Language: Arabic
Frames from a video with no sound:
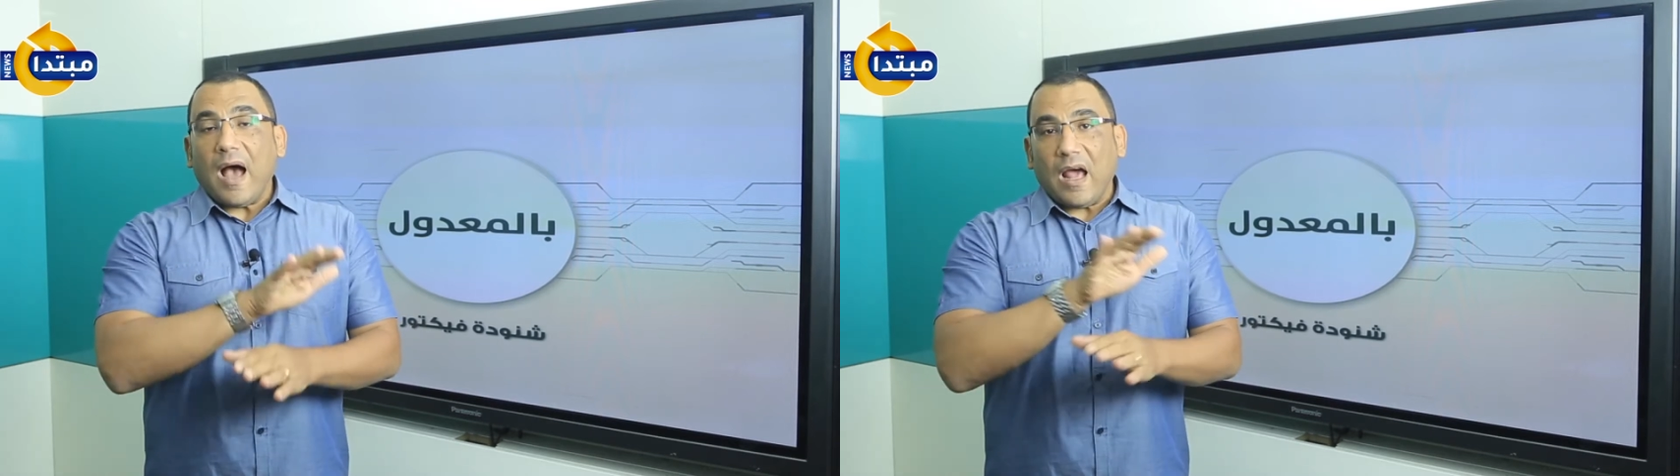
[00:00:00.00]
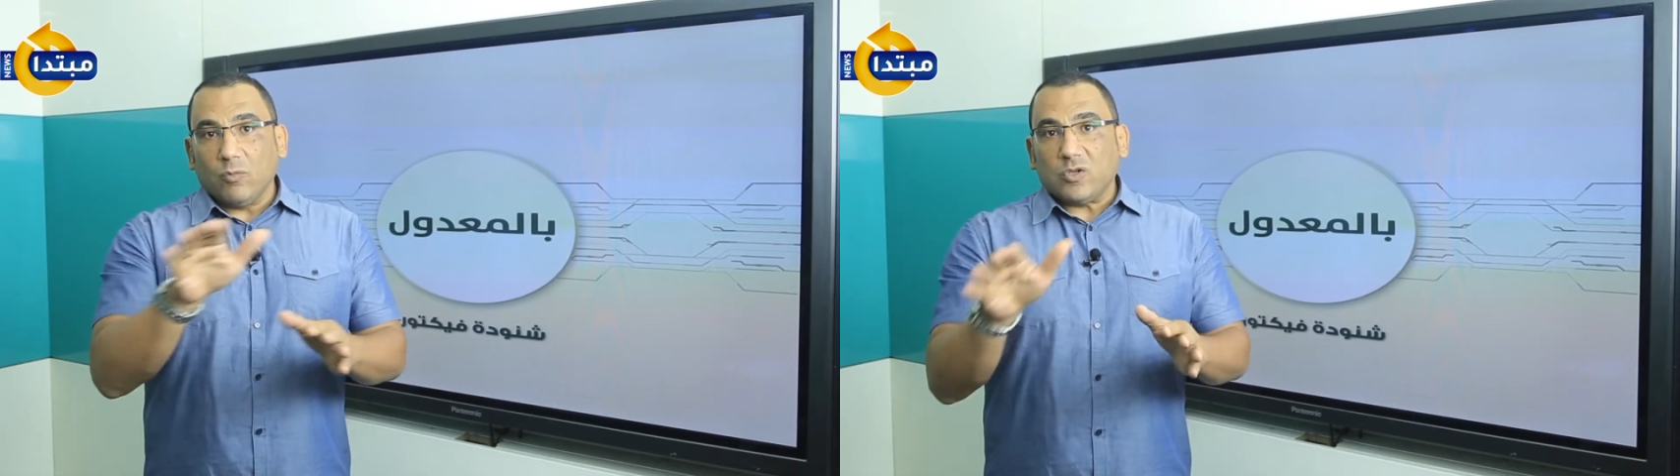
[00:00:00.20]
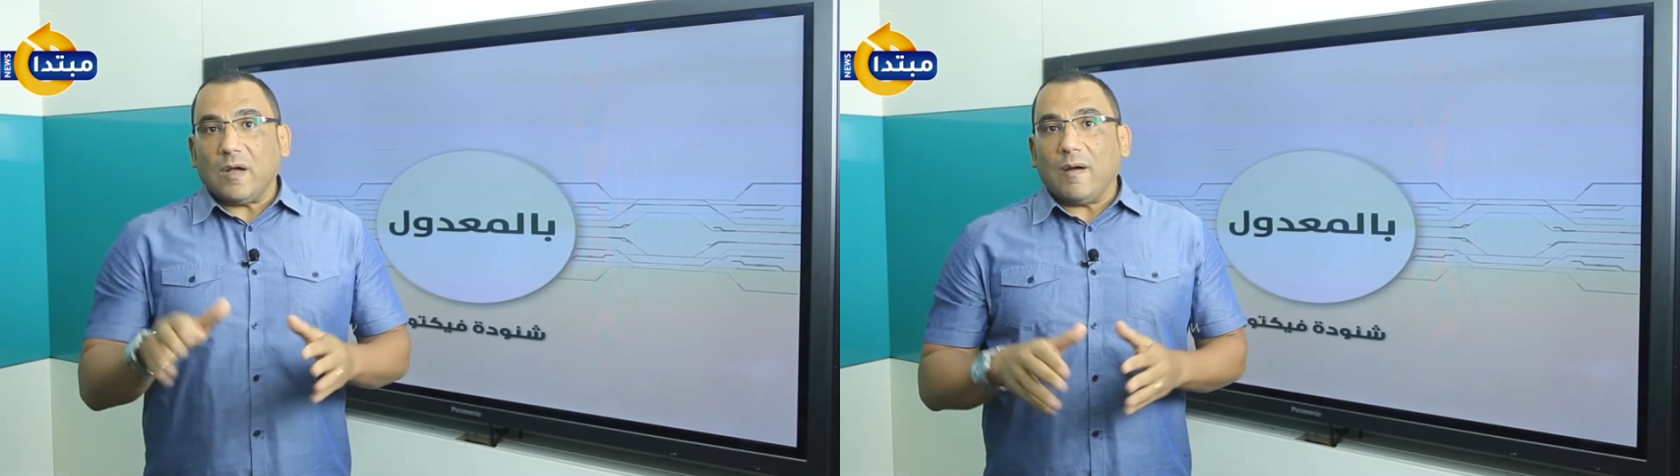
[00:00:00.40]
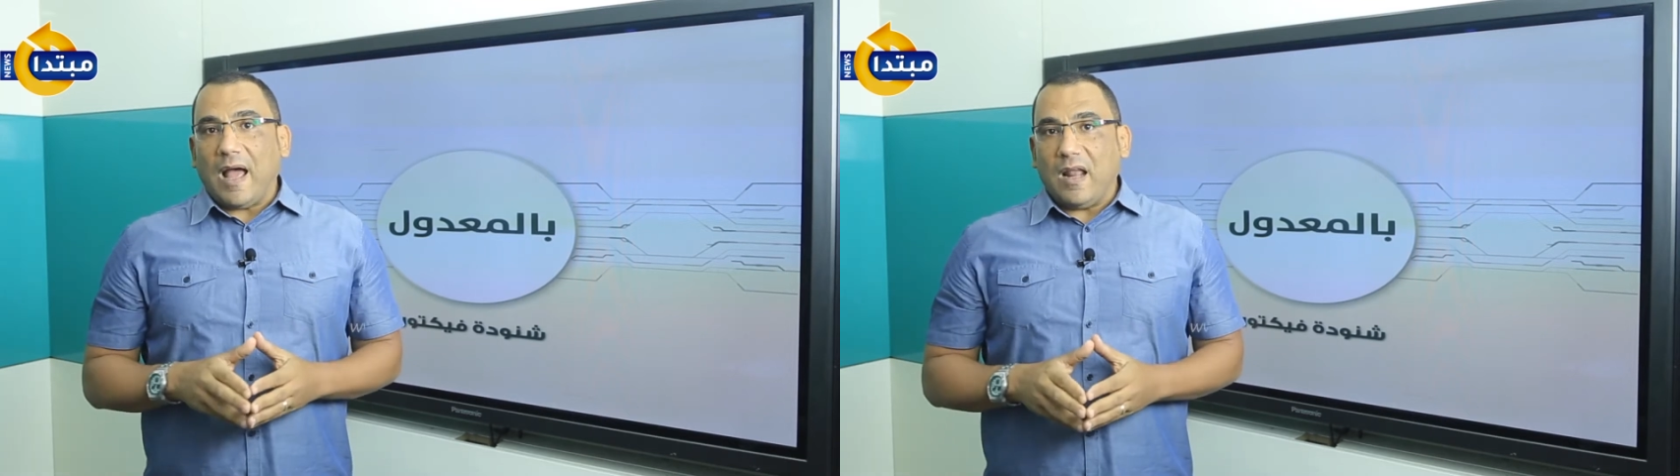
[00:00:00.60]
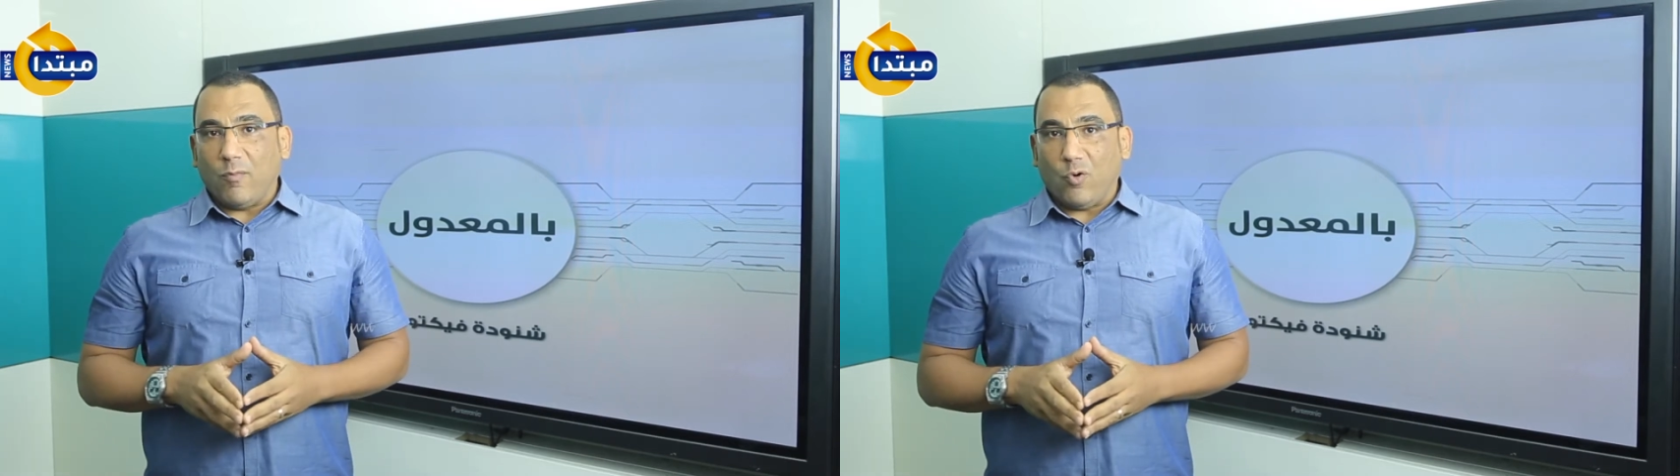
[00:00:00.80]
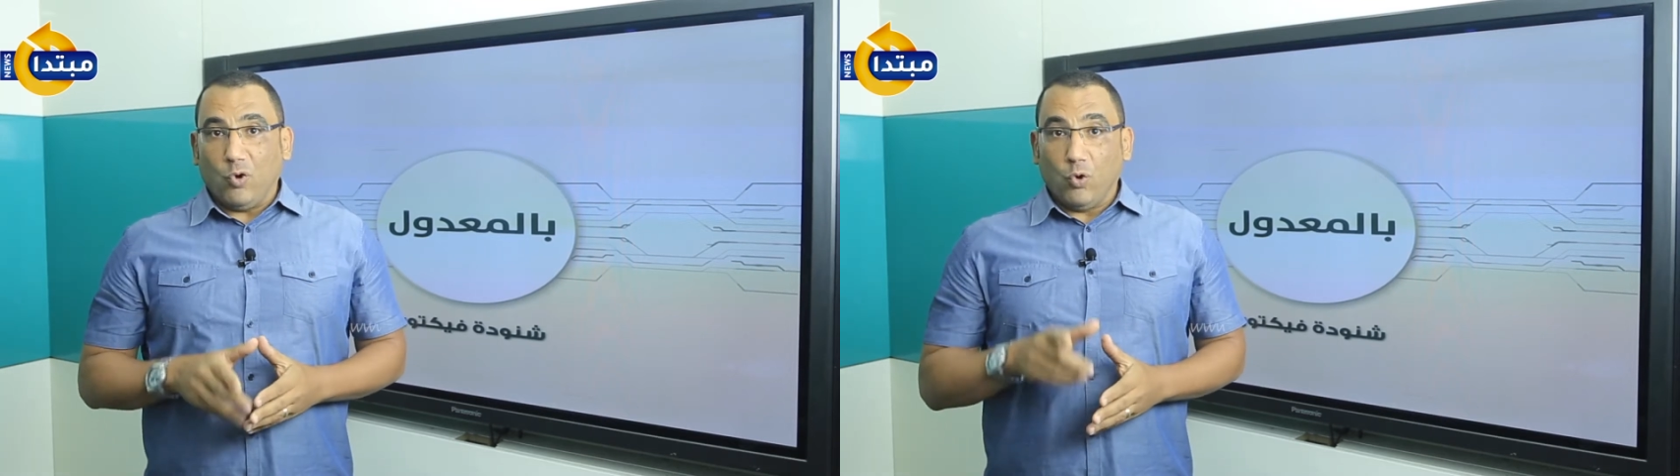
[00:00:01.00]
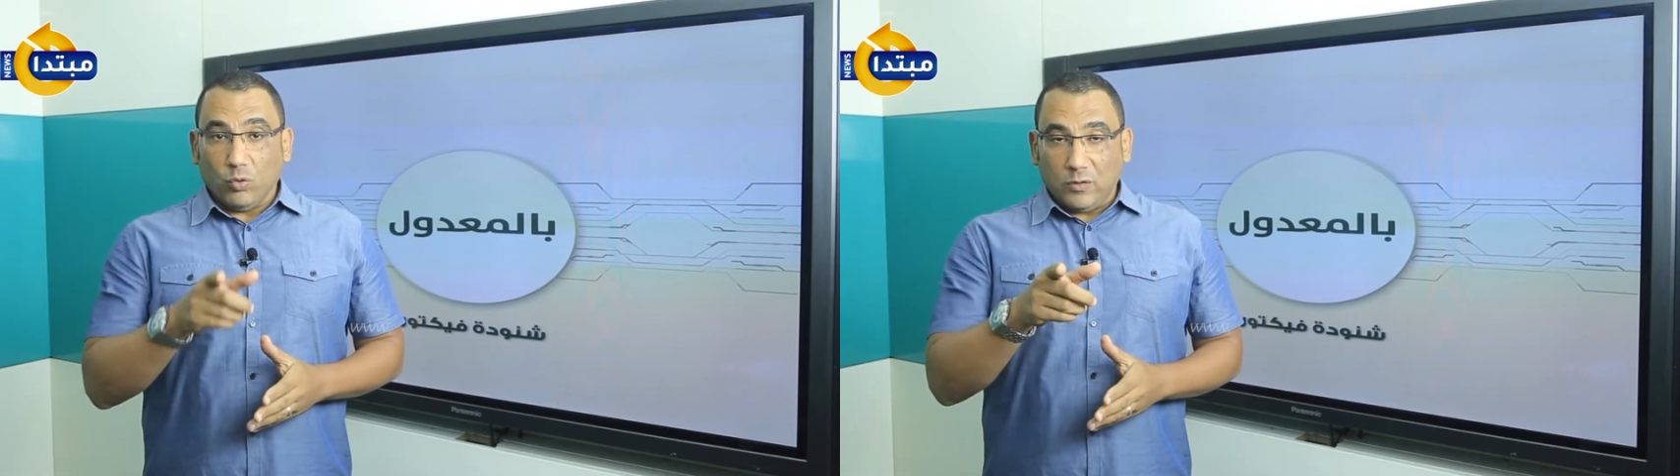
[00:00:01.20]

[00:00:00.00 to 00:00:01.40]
على مستوى العالم كله